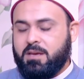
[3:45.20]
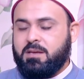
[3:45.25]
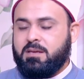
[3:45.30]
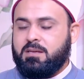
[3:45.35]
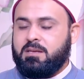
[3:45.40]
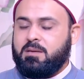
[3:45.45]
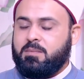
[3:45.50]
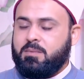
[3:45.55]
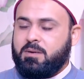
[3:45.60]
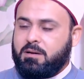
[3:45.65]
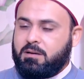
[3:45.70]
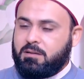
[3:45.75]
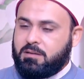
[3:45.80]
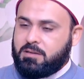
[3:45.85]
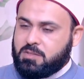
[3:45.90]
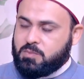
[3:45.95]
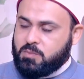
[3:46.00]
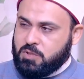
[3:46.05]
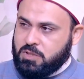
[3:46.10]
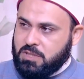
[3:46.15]
يبقى
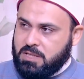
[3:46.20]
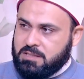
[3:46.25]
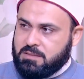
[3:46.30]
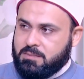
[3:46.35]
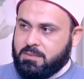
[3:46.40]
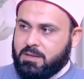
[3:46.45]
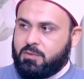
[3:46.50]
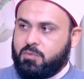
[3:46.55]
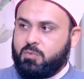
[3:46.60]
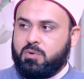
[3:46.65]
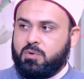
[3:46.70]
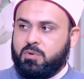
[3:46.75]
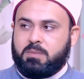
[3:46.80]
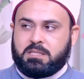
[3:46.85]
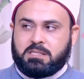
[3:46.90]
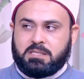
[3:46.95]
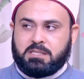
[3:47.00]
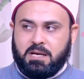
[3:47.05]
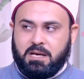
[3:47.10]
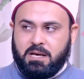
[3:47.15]
خلاص مش لازم اقول
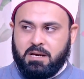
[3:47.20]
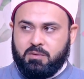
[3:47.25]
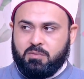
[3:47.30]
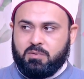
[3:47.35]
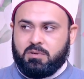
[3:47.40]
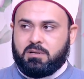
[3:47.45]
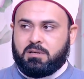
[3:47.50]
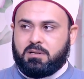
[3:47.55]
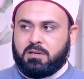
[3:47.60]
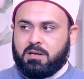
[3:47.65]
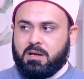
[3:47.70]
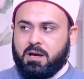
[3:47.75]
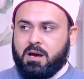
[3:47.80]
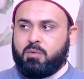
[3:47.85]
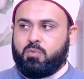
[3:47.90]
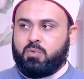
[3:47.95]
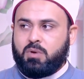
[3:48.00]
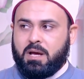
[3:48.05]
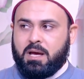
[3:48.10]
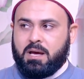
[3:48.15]
بس هحاول
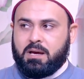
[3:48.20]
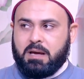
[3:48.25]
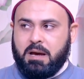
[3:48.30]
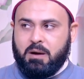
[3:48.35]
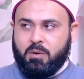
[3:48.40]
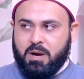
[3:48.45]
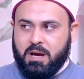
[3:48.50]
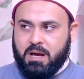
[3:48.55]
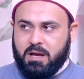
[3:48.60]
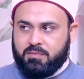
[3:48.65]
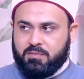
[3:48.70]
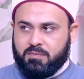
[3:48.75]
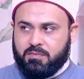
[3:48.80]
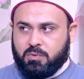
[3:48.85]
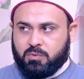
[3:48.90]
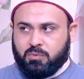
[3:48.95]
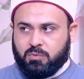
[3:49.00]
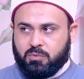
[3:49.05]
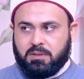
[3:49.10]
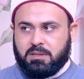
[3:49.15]
اول حاجه اوقف
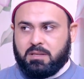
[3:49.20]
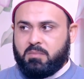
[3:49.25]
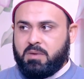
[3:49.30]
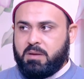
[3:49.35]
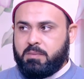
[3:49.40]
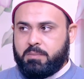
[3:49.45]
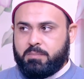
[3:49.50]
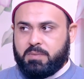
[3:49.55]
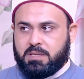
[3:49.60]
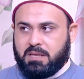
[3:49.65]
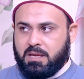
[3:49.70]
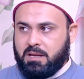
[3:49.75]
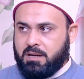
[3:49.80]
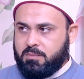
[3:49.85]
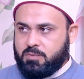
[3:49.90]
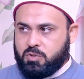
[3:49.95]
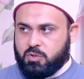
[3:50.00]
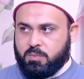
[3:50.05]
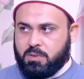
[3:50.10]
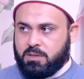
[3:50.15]
الموضوع ده تماما ما
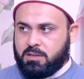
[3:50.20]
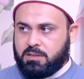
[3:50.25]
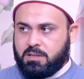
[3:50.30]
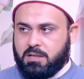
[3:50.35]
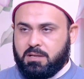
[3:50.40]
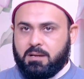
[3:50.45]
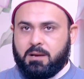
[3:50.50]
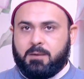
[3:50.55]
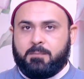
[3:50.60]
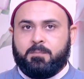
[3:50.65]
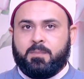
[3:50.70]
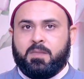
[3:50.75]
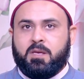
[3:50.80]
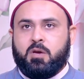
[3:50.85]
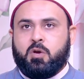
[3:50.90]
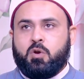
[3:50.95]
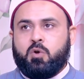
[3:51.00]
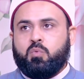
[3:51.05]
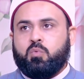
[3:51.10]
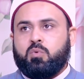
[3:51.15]
اتكلمش مره تانية
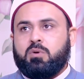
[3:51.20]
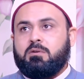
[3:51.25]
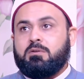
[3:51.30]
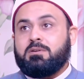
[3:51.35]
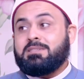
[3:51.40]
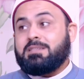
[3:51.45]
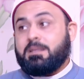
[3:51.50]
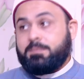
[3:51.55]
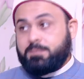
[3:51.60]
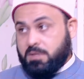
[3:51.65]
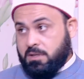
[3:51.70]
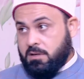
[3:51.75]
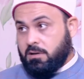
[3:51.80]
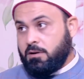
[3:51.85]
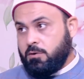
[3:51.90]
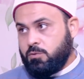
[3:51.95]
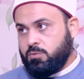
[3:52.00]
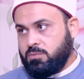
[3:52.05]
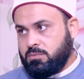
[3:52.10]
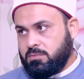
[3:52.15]
ولو انت
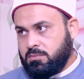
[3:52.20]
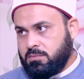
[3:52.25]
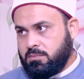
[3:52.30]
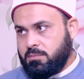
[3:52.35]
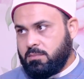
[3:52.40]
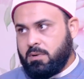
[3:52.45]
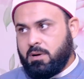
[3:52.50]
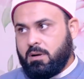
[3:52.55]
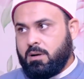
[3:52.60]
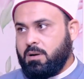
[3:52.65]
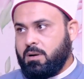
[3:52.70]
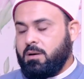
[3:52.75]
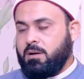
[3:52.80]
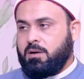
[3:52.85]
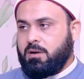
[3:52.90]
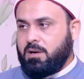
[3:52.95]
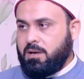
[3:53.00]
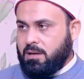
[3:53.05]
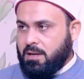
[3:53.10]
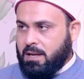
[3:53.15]
بتكرهه
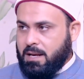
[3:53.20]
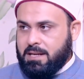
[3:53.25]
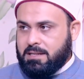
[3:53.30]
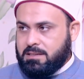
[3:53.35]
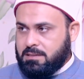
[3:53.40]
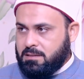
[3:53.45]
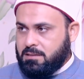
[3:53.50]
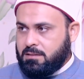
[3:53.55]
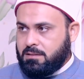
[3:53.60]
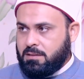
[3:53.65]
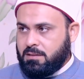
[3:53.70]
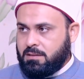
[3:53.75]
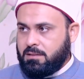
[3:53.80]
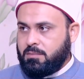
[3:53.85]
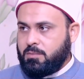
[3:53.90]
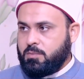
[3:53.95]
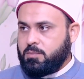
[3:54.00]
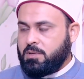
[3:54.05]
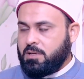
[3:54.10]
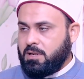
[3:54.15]
عادي احنا
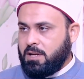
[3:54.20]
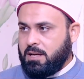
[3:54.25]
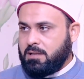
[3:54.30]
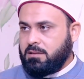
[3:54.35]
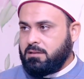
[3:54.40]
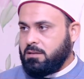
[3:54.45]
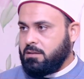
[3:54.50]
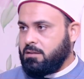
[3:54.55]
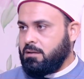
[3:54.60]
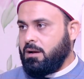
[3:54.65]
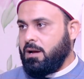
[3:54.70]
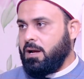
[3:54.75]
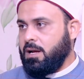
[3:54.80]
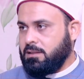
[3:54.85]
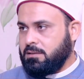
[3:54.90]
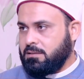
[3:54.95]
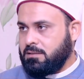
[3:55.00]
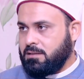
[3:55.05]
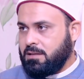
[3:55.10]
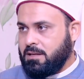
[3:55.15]
ممكن حد يكره
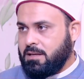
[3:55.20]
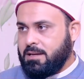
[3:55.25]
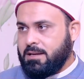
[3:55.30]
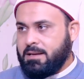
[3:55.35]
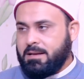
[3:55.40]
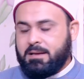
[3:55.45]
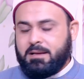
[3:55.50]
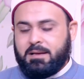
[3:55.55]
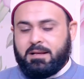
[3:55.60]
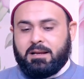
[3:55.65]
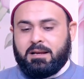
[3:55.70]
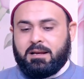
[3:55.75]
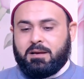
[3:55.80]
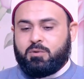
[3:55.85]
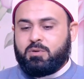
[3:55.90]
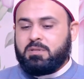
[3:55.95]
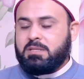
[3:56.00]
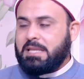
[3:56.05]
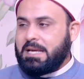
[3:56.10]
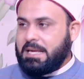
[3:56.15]
حد
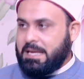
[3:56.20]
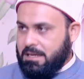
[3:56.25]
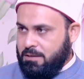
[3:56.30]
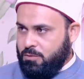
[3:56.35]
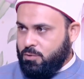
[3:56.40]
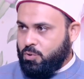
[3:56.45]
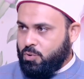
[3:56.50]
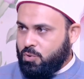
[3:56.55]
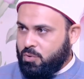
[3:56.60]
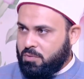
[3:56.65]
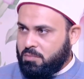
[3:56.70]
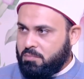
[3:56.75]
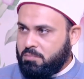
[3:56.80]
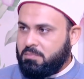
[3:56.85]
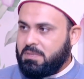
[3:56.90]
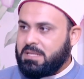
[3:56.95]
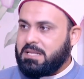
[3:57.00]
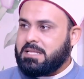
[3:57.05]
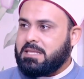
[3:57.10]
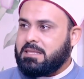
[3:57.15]
لو انت كارهه
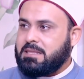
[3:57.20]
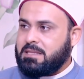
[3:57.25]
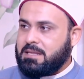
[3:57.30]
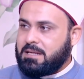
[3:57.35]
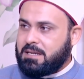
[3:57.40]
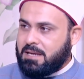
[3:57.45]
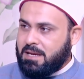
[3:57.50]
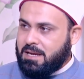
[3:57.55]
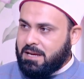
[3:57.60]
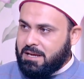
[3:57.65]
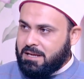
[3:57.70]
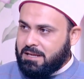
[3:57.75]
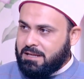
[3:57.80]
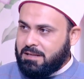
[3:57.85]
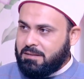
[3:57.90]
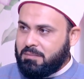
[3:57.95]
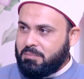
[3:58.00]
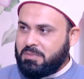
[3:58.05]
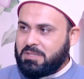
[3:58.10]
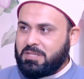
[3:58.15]
من الذكاء
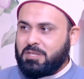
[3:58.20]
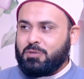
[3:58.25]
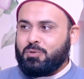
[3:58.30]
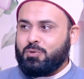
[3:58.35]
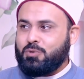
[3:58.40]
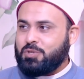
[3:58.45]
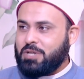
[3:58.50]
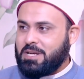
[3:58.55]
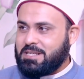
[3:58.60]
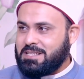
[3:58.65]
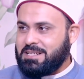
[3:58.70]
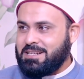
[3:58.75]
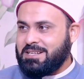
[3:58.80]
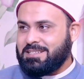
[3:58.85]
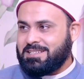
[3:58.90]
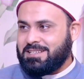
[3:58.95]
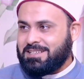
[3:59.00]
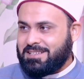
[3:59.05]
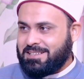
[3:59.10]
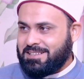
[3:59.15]
ما تدلوش حسناتك
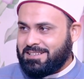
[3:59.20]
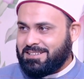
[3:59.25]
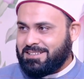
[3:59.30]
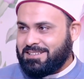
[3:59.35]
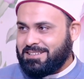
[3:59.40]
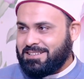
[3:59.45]
حسناتك